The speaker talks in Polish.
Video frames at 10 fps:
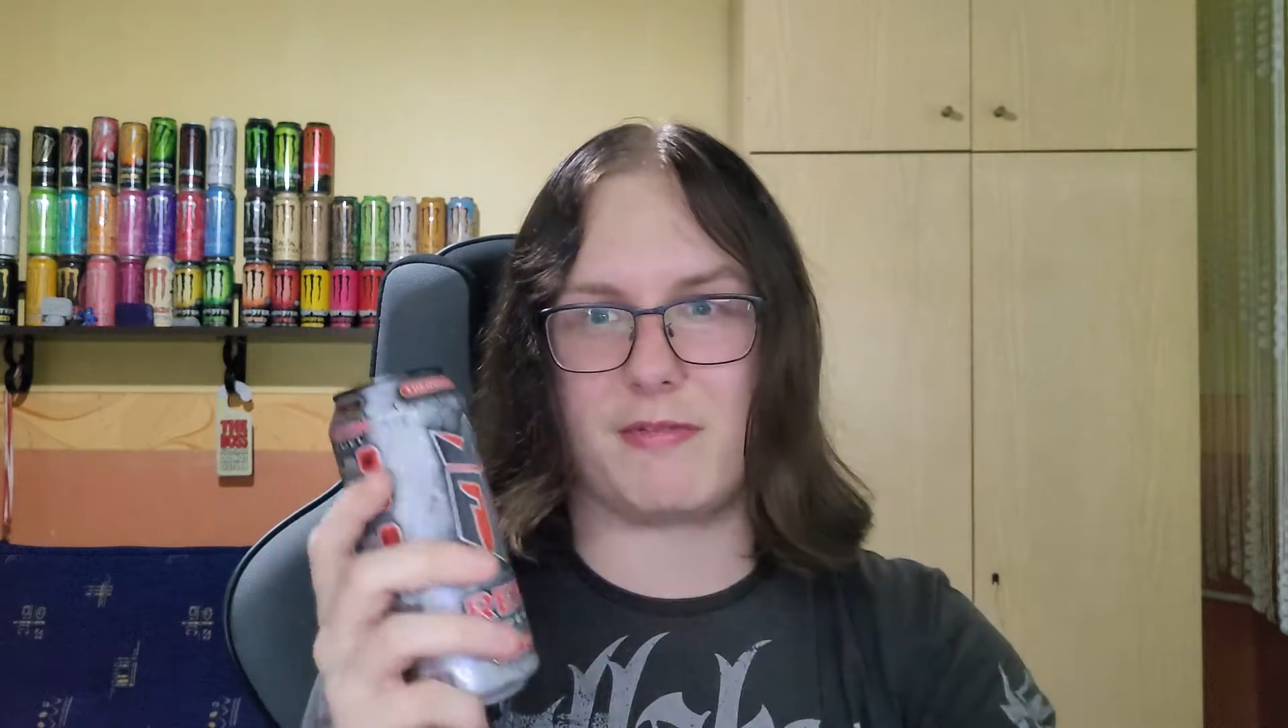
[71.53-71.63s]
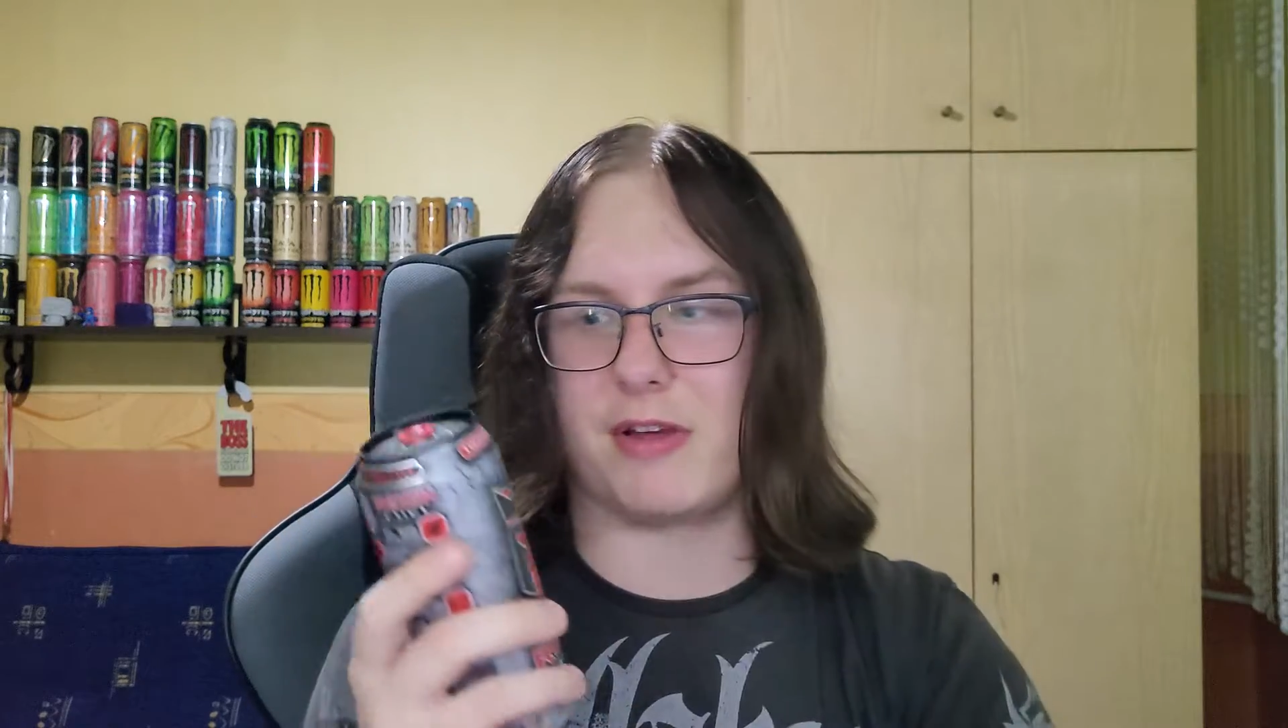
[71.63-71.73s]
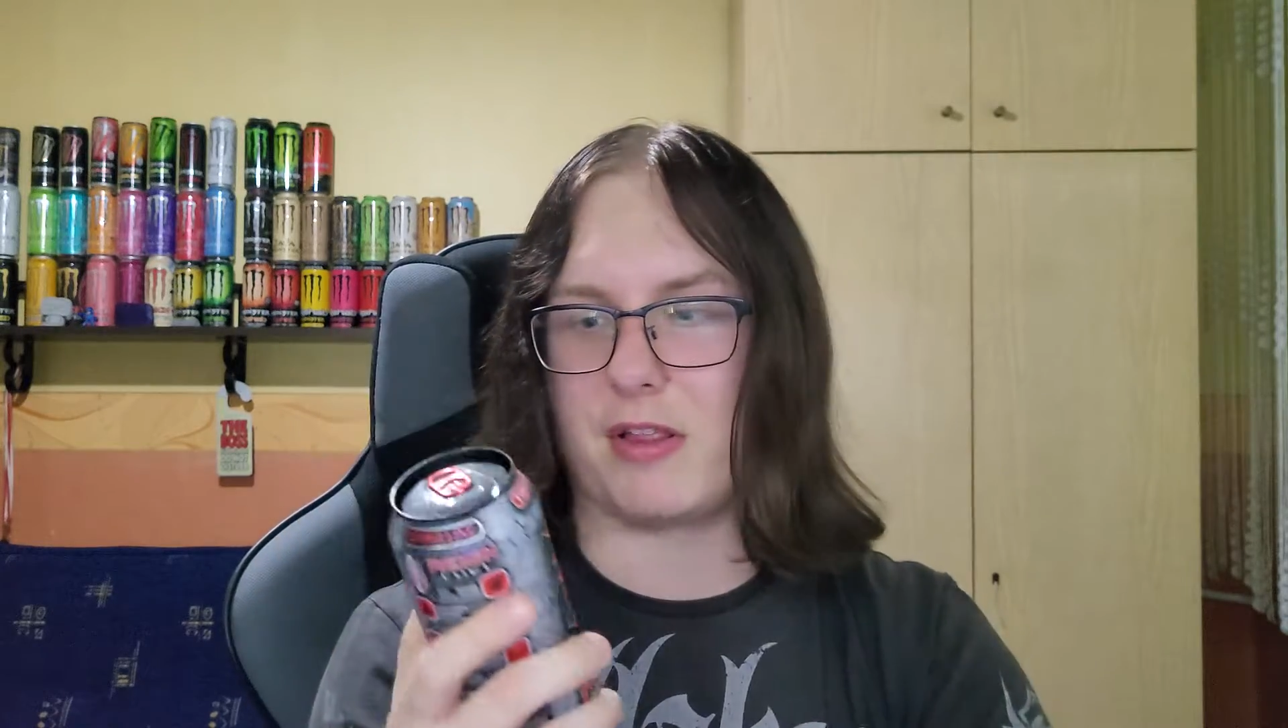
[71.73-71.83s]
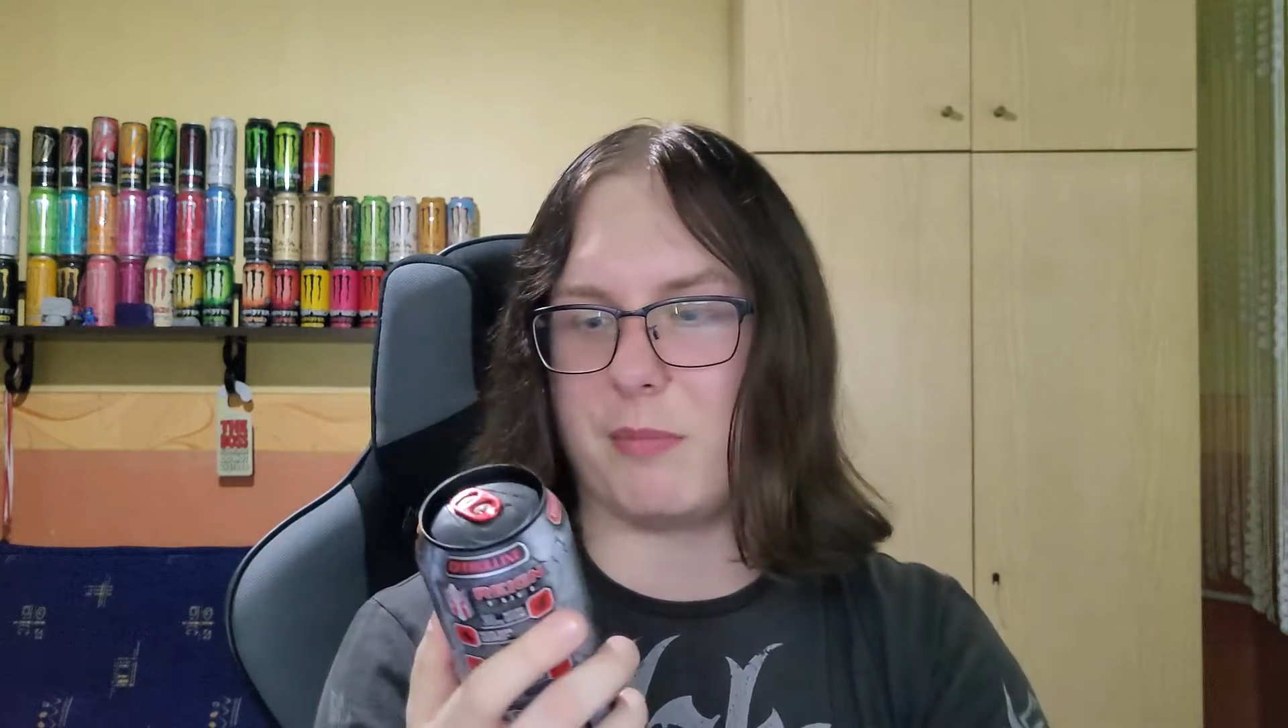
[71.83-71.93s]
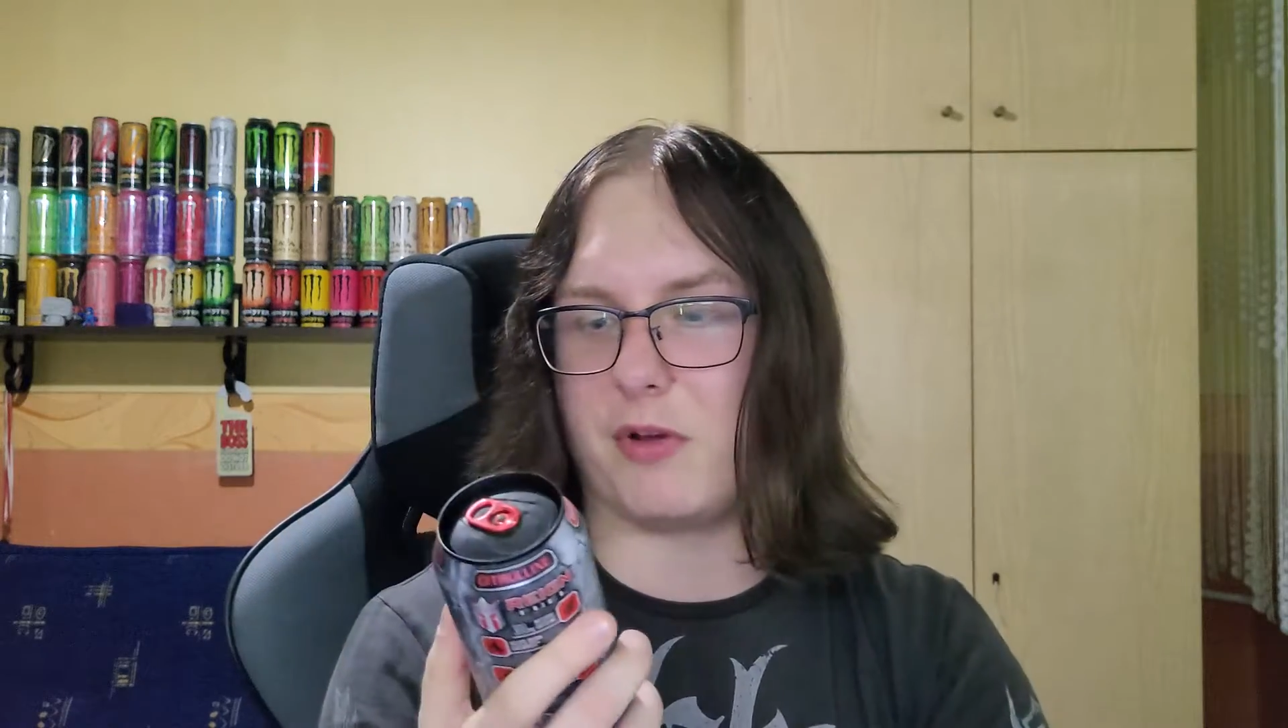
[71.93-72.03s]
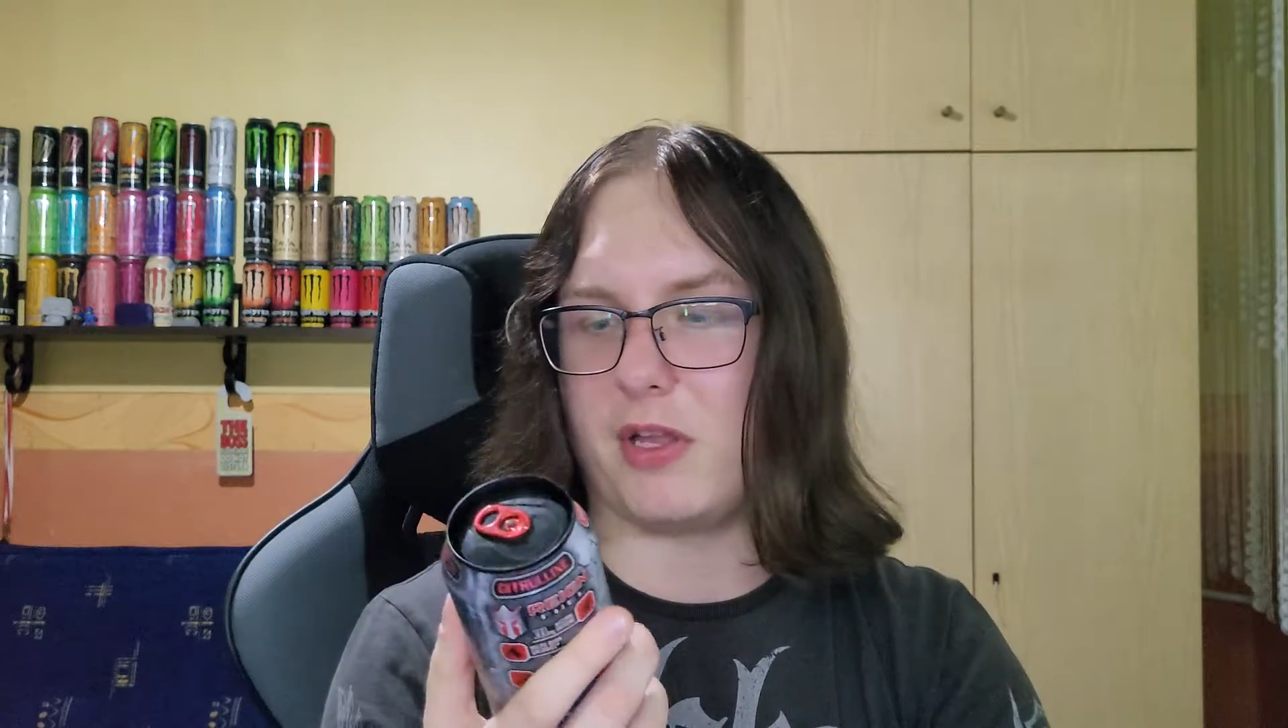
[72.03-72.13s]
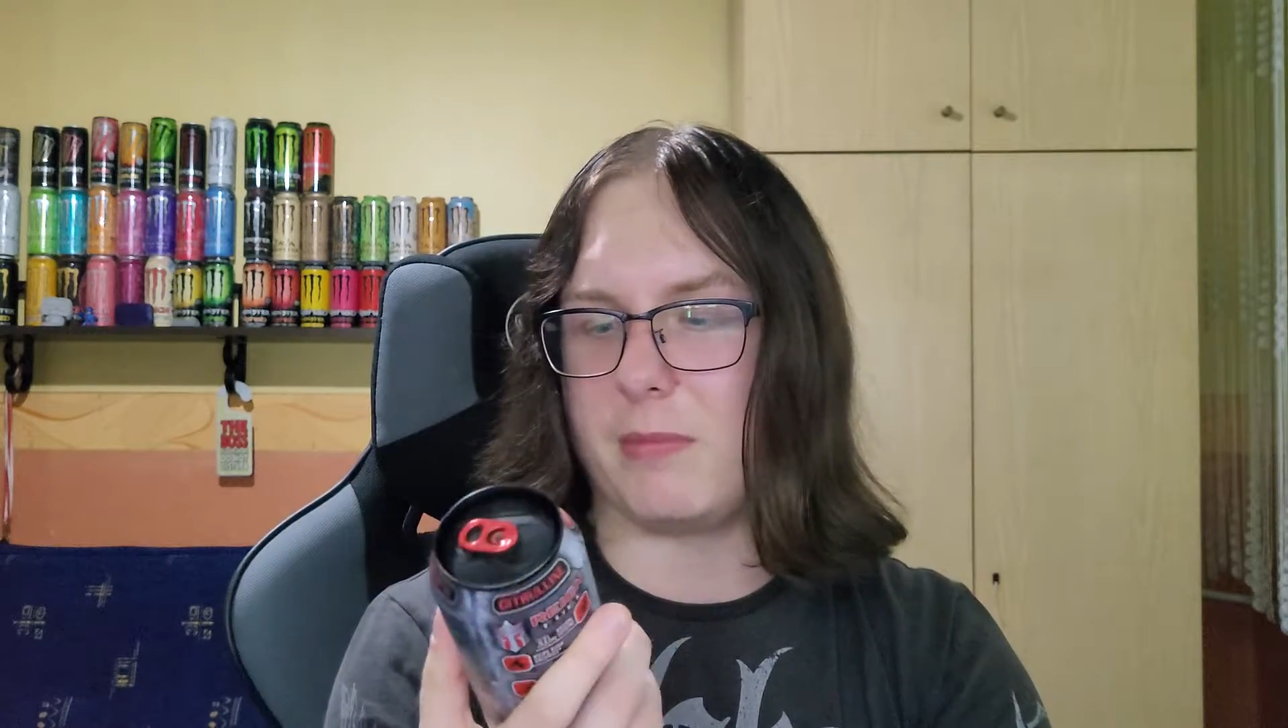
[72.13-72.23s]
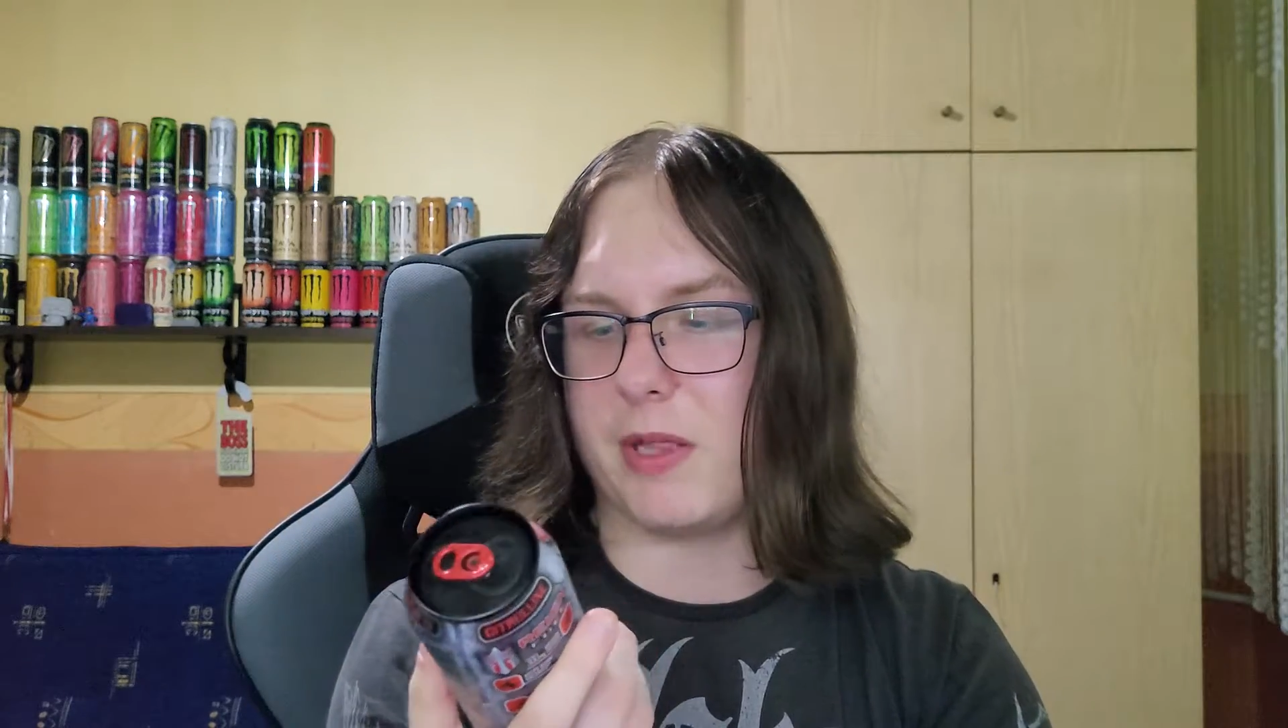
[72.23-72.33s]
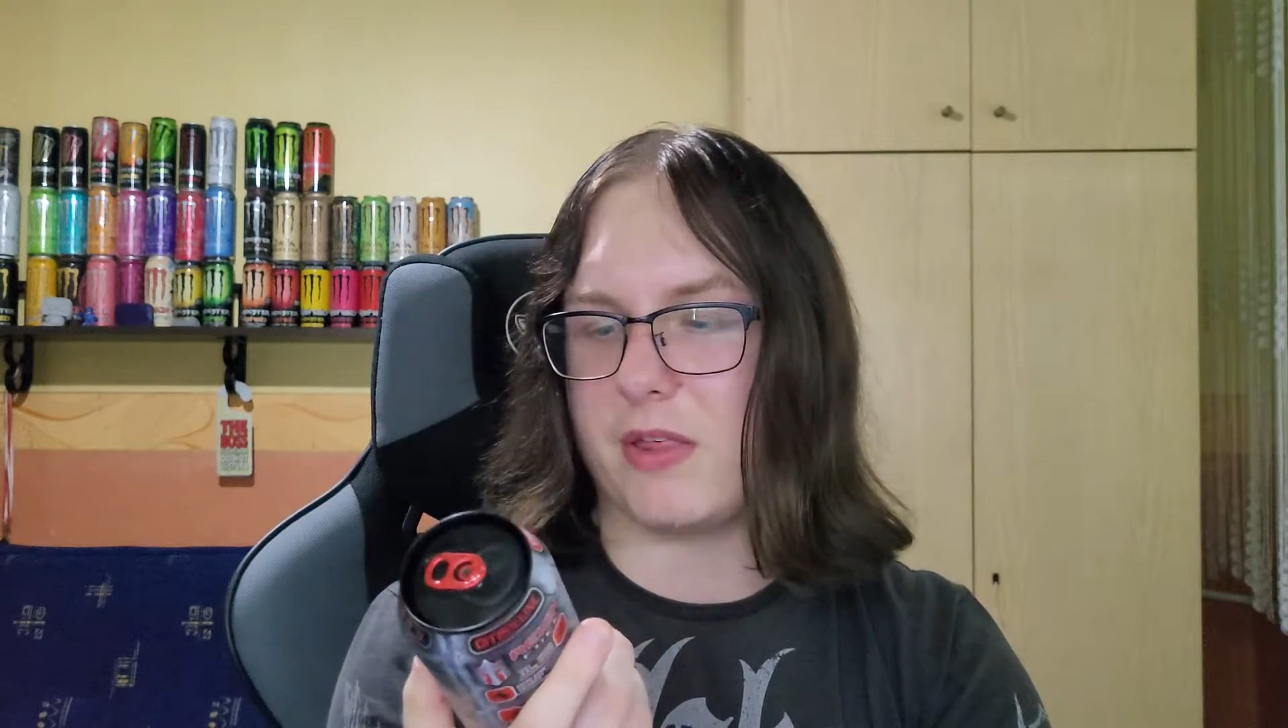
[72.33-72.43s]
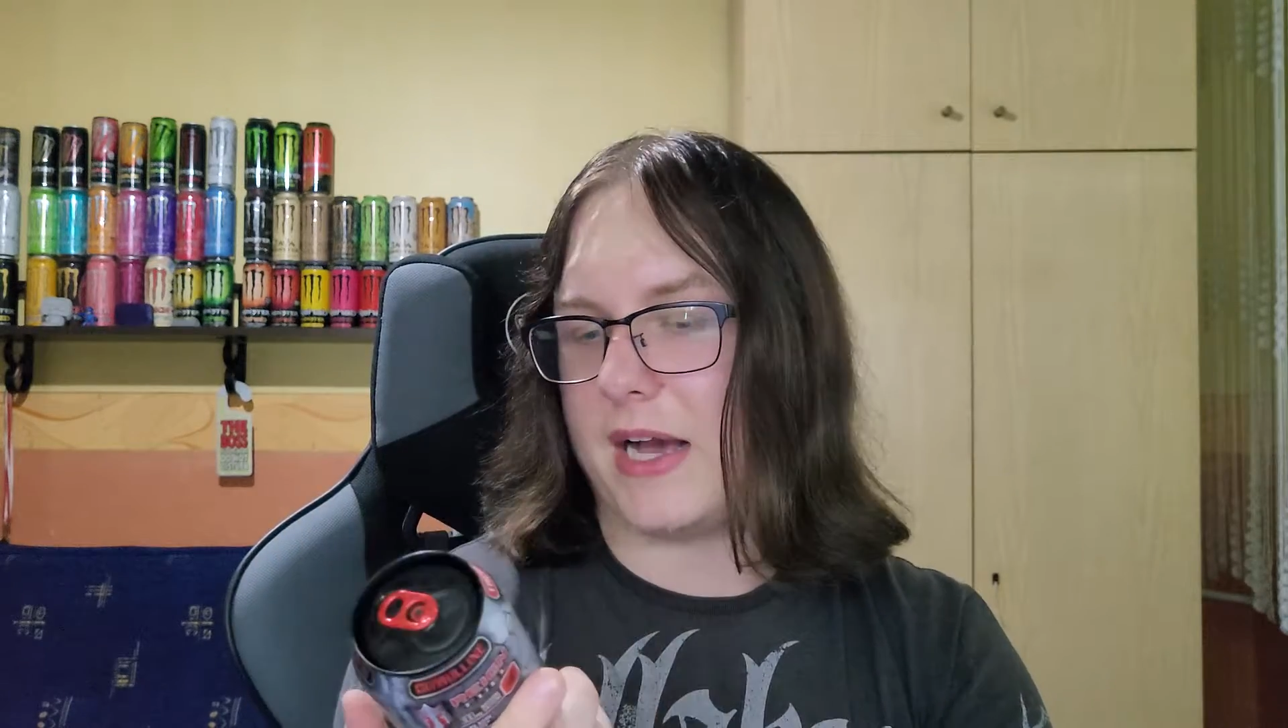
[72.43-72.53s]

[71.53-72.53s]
właśnie powinny być.